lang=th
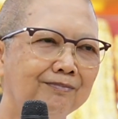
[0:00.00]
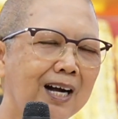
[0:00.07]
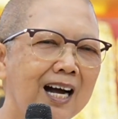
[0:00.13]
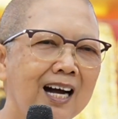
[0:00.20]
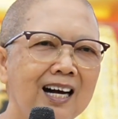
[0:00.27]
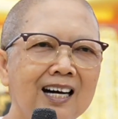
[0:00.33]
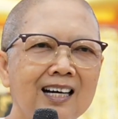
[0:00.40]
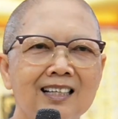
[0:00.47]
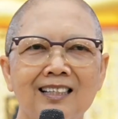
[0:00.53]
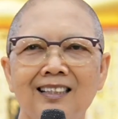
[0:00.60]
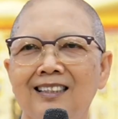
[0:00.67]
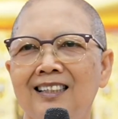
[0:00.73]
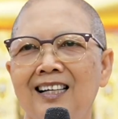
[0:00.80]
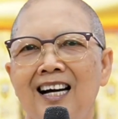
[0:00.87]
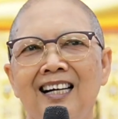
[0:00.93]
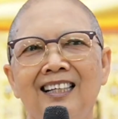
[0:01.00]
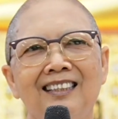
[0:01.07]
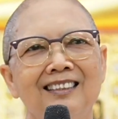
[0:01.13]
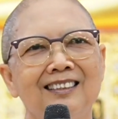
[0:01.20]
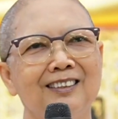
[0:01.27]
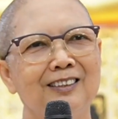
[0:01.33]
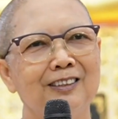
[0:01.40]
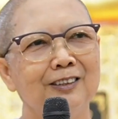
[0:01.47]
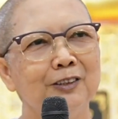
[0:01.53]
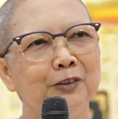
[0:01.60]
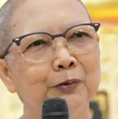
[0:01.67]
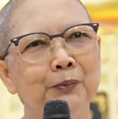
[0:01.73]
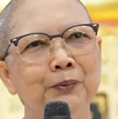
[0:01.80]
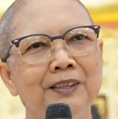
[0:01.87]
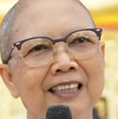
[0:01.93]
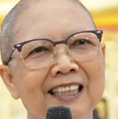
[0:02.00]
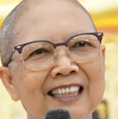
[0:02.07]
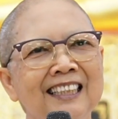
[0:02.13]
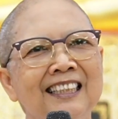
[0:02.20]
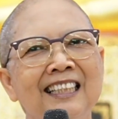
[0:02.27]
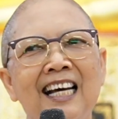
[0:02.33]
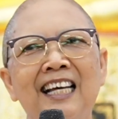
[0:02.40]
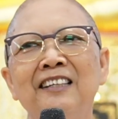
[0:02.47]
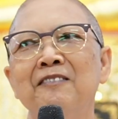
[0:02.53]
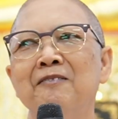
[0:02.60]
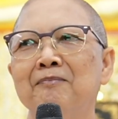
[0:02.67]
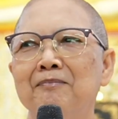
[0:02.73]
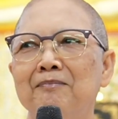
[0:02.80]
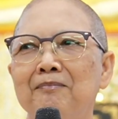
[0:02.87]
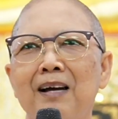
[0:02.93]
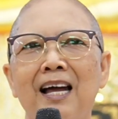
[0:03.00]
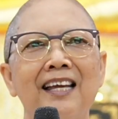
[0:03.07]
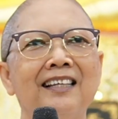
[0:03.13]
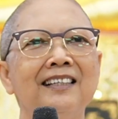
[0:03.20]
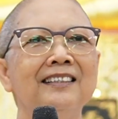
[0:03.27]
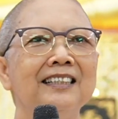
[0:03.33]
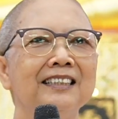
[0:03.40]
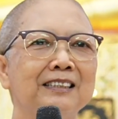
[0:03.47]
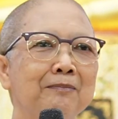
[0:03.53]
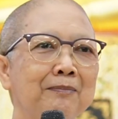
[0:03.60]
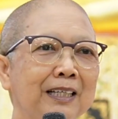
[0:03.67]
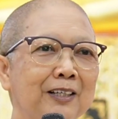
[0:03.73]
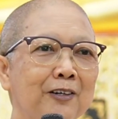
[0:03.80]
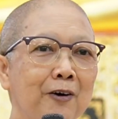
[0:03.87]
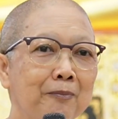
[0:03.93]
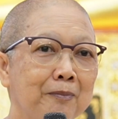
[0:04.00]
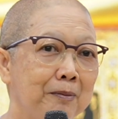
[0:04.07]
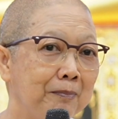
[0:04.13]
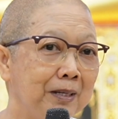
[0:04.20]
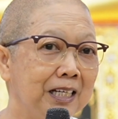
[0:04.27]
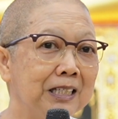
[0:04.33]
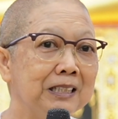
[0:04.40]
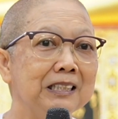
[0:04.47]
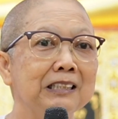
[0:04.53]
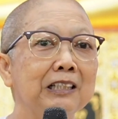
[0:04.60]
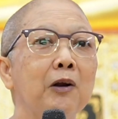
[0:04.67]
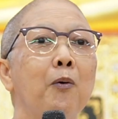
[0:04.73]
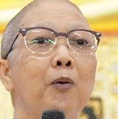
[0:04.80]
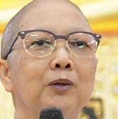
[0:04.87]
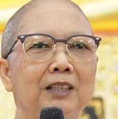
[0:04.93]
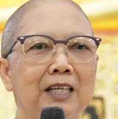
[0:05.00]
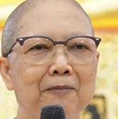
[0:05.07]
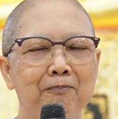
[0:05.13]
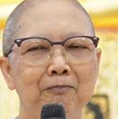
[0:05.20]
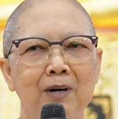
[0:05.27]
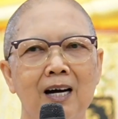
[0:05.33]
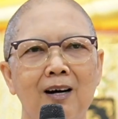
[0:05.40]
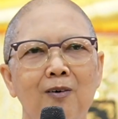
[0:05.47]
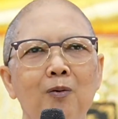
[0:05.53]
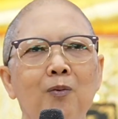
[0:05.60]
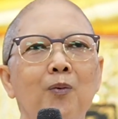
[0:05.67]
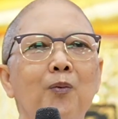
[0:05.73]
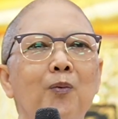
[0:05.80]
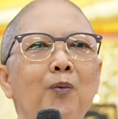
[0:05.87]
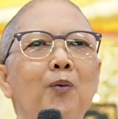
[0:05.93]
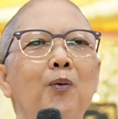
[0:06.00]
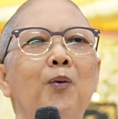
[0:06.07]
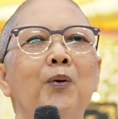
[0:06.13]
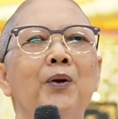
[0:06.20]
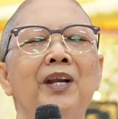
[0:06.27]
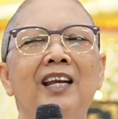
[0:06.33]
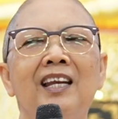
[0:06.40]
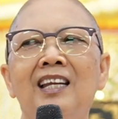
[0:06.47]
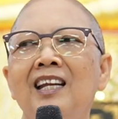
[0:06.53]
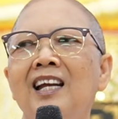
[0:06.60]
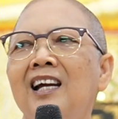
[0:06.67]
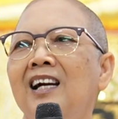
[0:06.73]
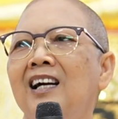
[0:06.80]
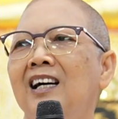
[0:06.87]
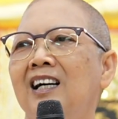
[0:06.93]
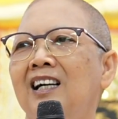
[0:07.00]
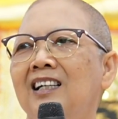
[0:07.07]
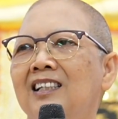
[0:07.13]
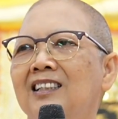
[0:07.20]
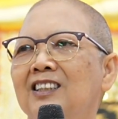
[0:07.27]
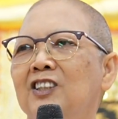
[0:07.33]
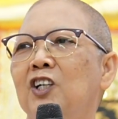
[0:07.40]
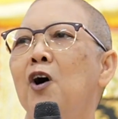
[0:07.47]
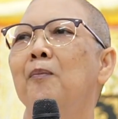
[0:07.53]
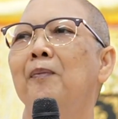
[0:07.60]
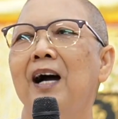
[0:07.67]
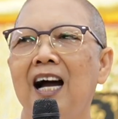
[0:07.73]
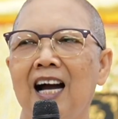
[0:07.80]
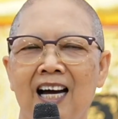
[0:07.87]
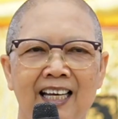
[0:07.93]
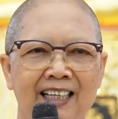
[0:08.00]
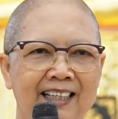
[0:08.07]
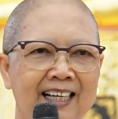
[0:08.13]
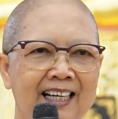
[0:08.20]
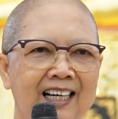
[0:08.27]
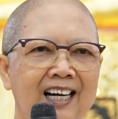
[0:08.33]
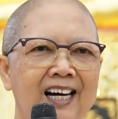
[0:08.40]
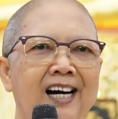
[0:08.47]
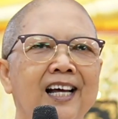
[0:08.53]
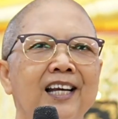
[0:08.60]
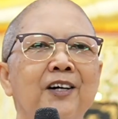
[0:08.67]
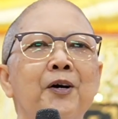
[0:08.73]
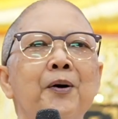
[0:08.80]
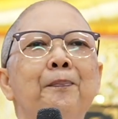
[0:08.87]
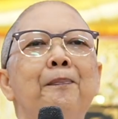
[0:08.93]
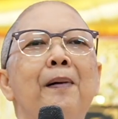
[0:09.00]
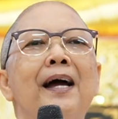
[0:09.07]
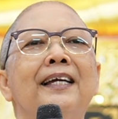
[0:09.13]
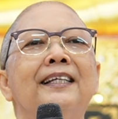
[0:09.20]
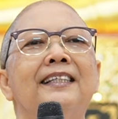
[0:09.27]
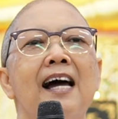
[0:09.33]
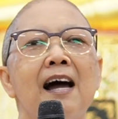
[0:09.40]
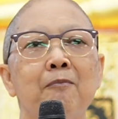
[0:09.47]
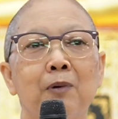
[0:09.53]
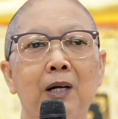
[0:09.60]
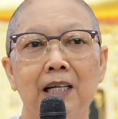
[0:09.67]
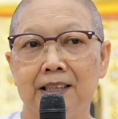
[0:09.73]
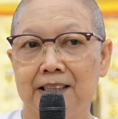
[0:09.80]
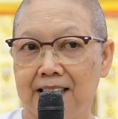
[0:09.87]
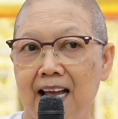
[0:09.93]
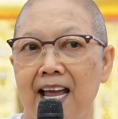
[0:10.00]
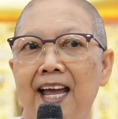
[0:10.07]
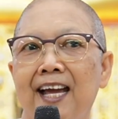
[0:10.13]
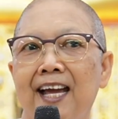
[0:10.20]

พระอริยะนู่นนี่นั่นไปเรื่อยสมัยก่อนมันมีหนังสือโลกทิพย์มาโอ้คนชอบอ่านไงแล้วก็ไปตามกระแส